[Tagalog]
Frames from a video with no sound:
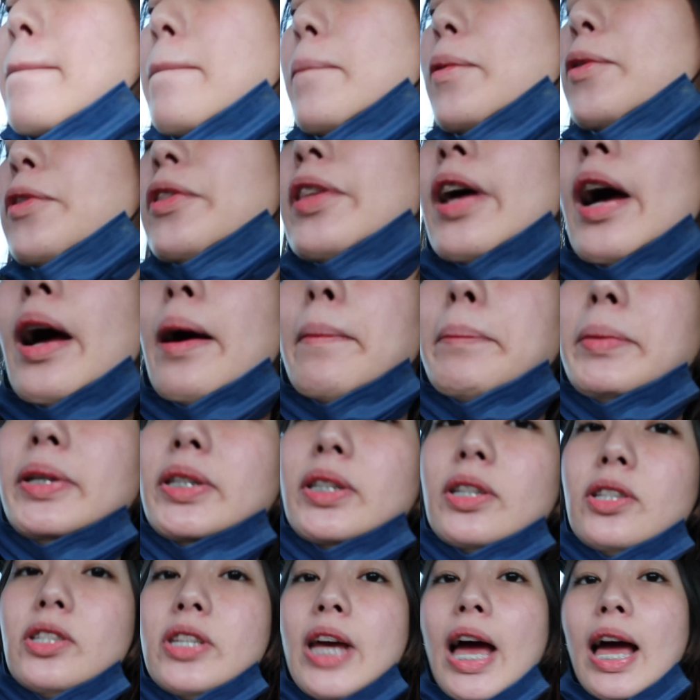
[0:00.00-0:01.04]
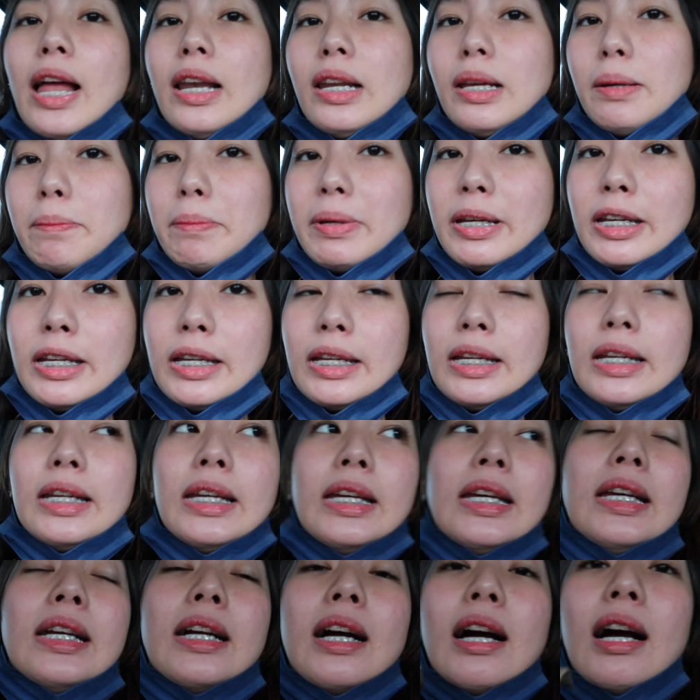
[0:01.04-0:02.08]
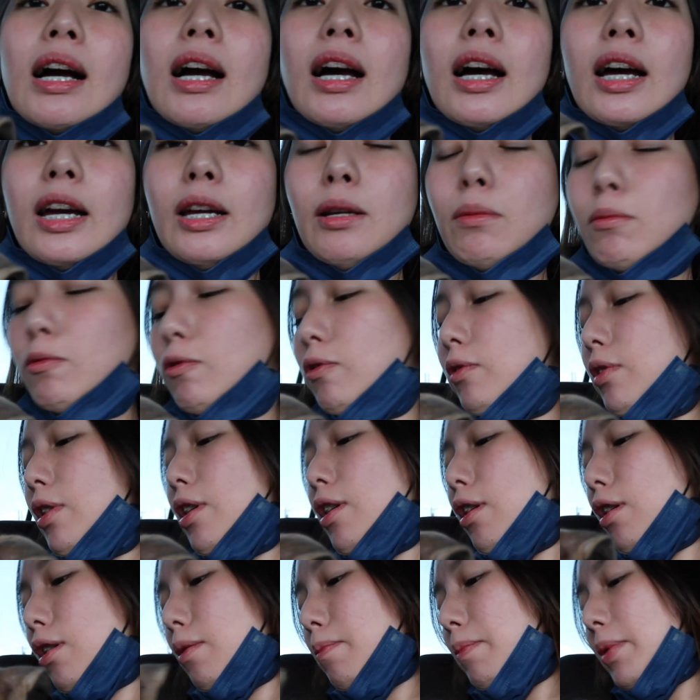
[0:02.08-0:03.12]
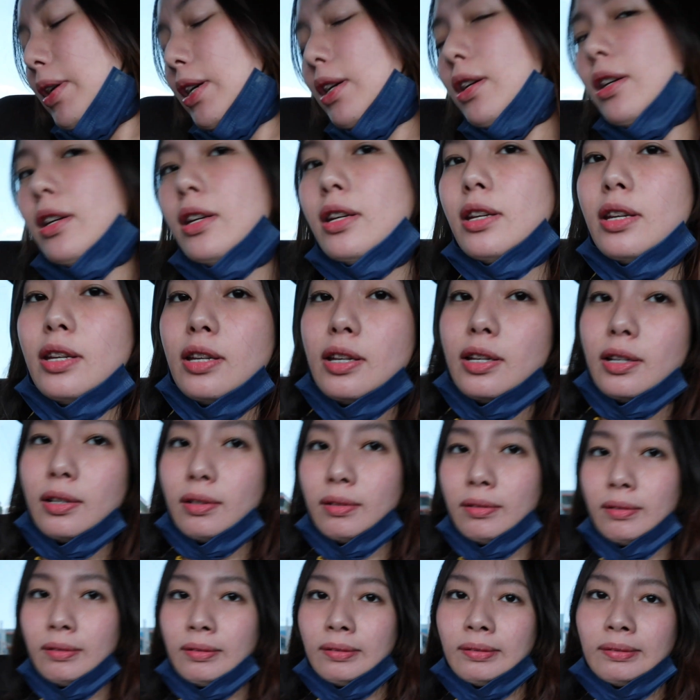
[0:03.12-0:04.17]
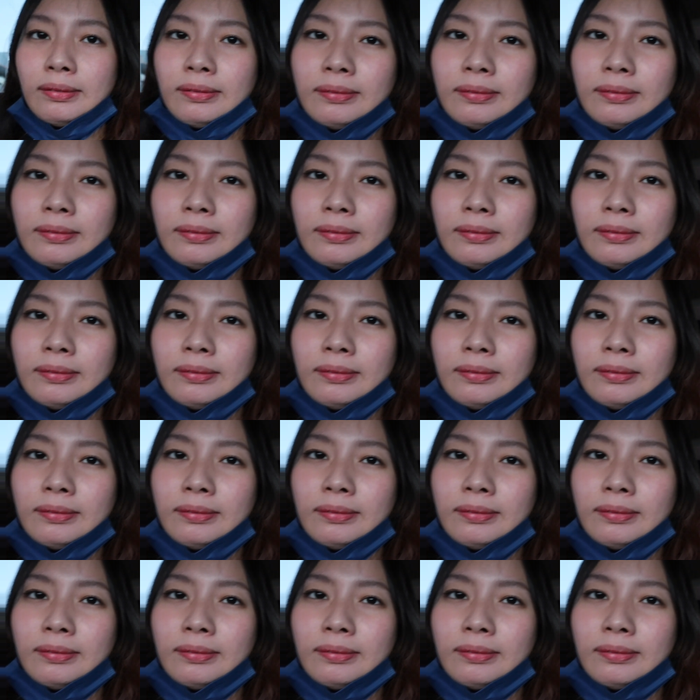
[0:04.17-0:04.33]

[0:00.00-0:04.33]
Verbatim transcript: Punta kami sa Jollibee. Kakain muna kami. Ako, ano, ma'am,